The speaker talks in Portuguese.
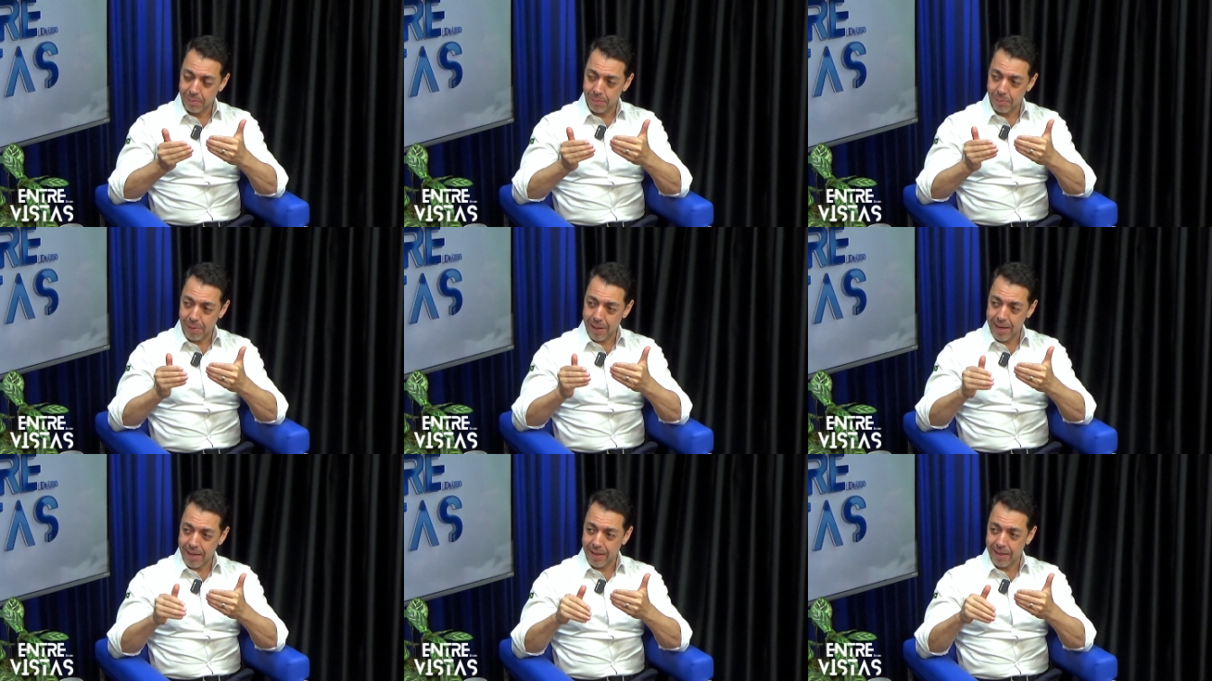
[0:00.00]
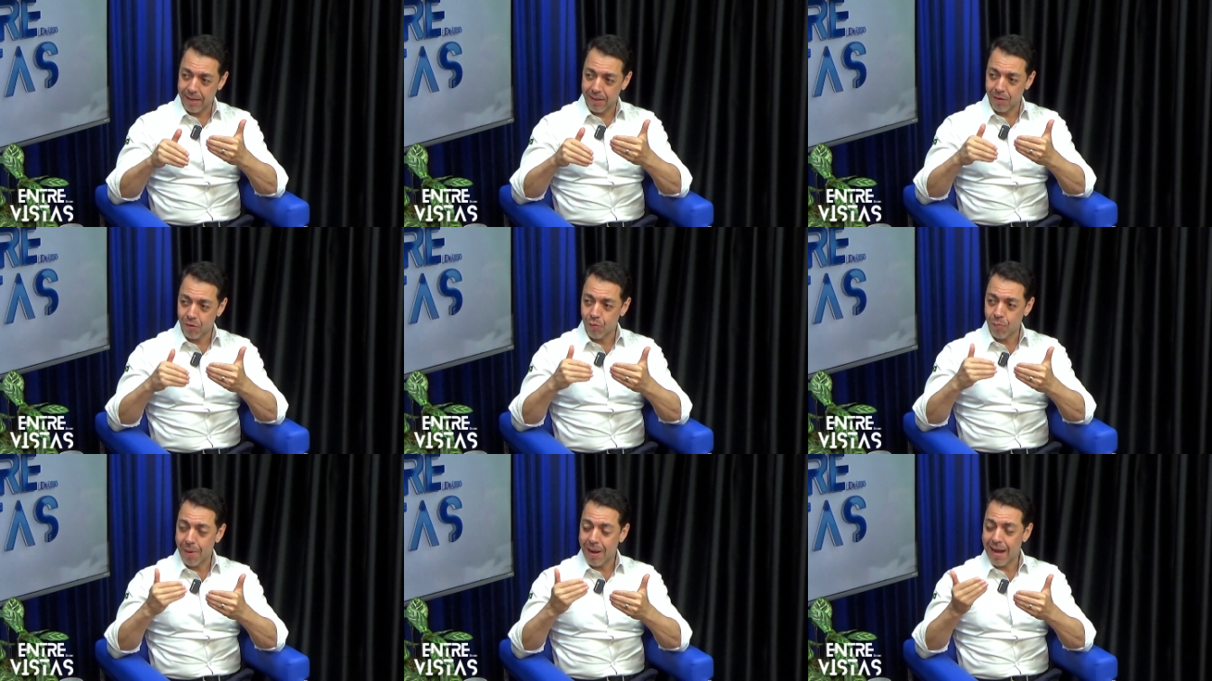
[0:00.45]
para
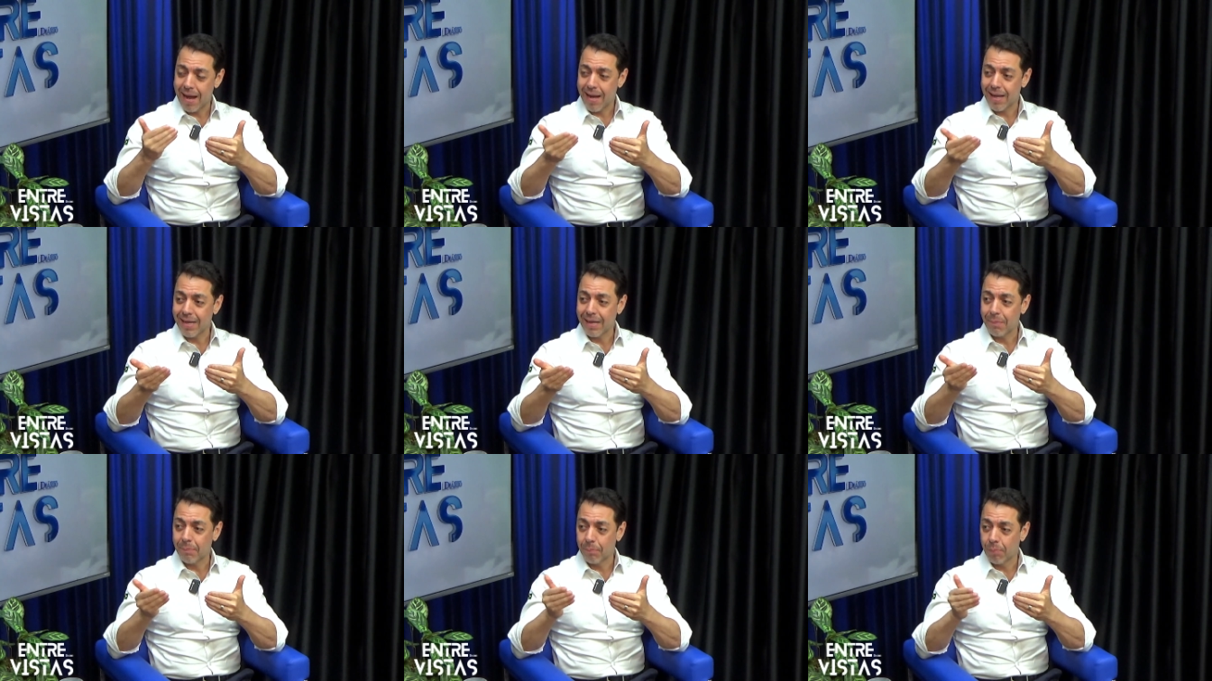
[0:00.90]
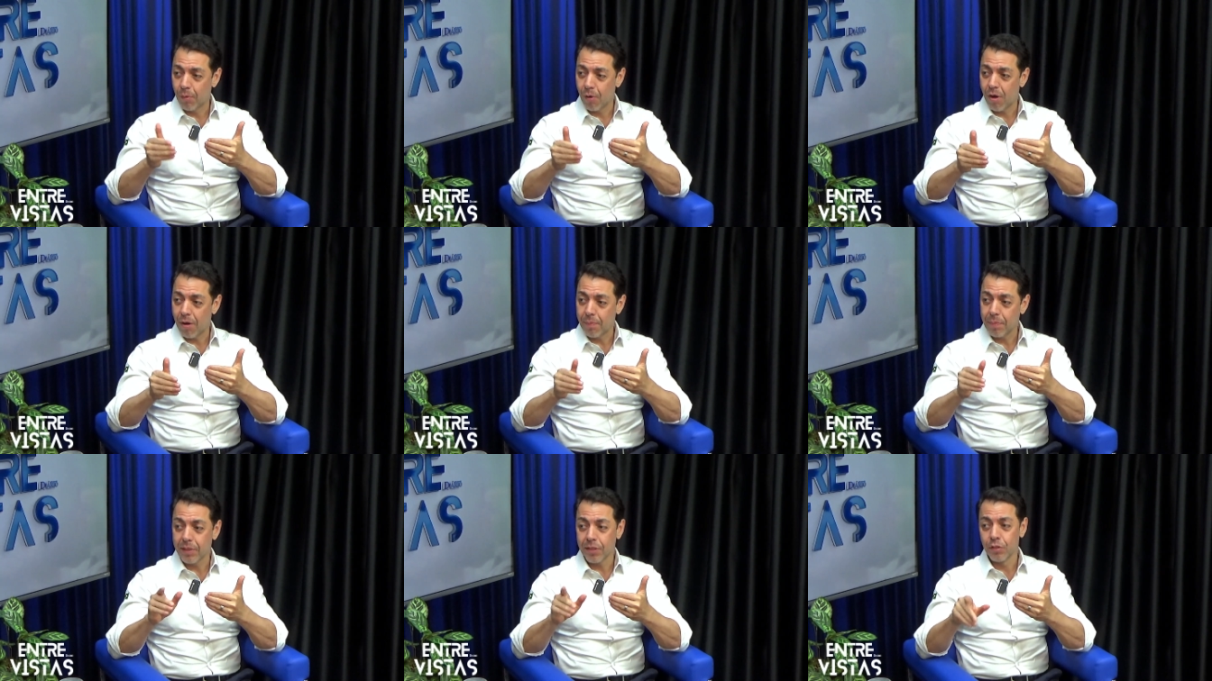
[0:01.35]
uma área
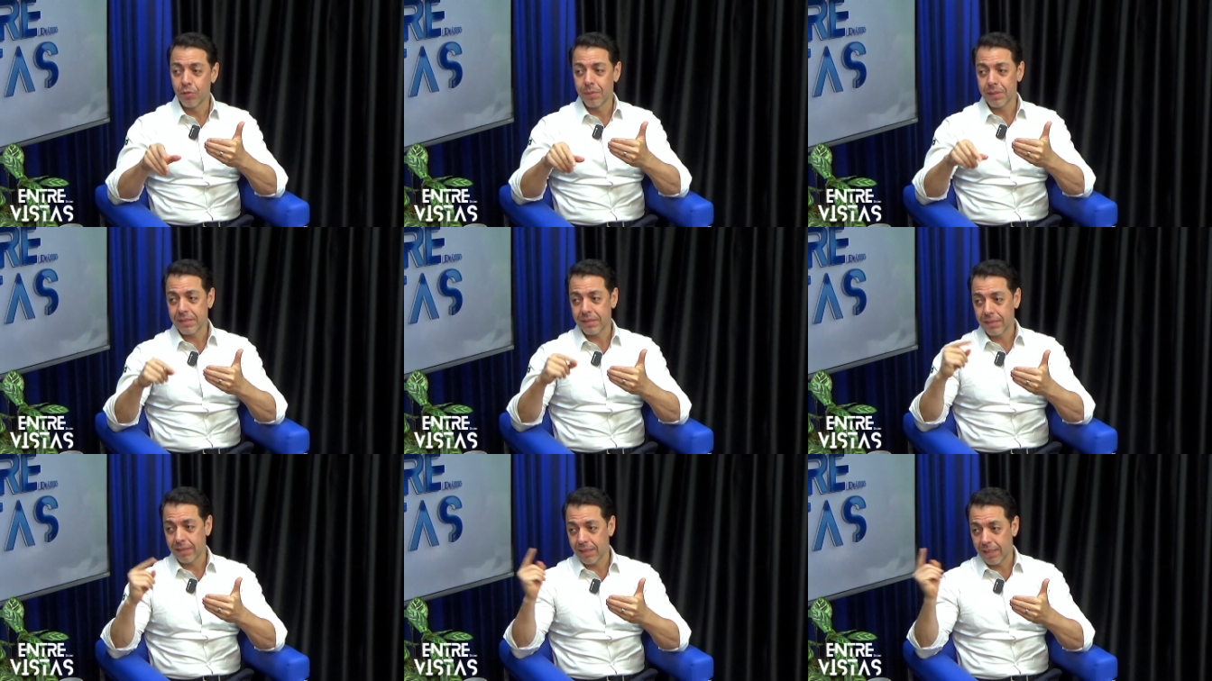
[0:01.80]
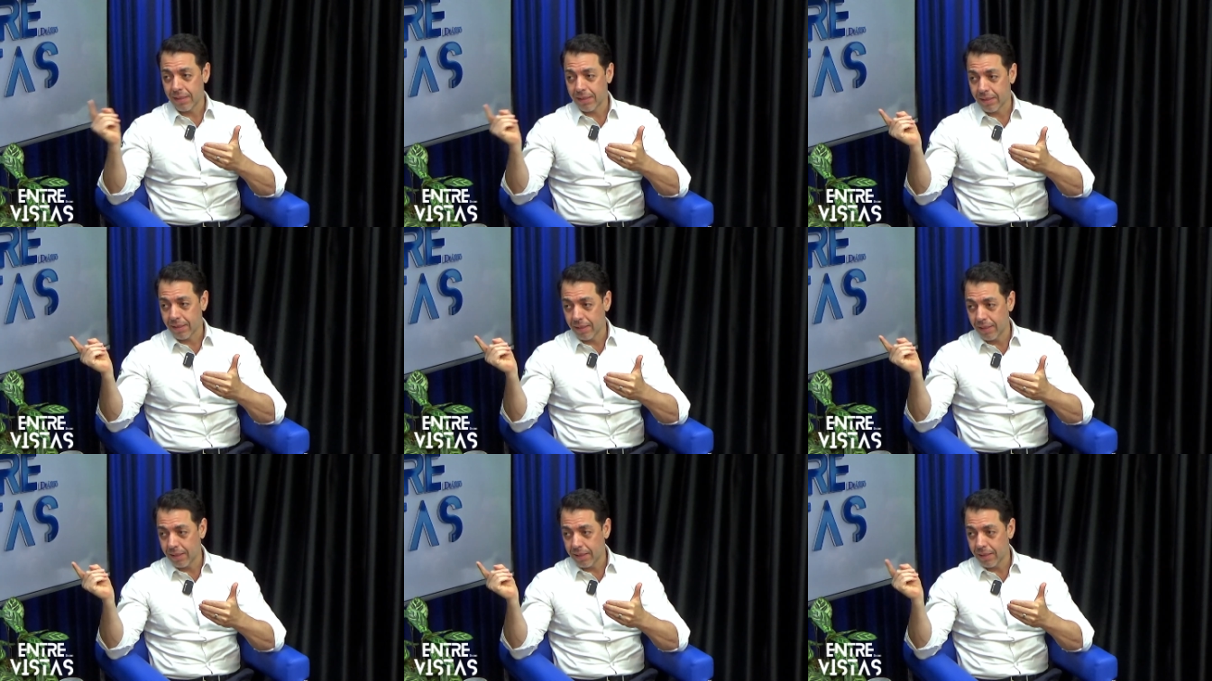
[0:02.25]
pobre de uma cidade
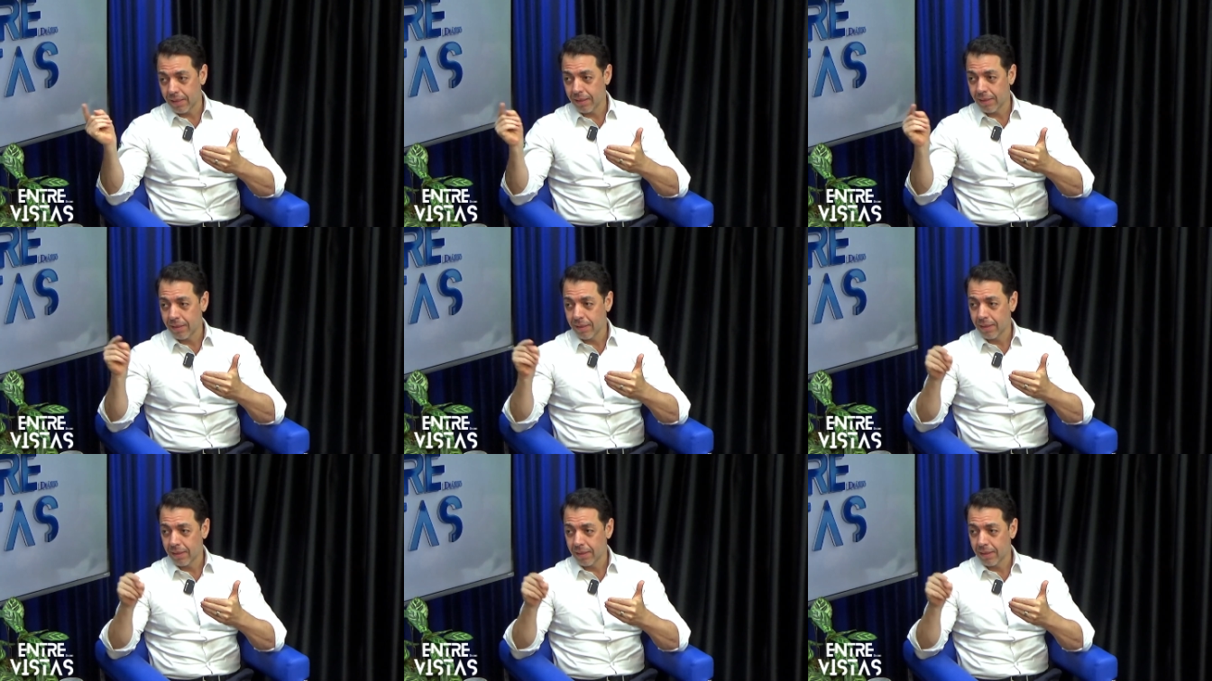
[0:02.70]
rica,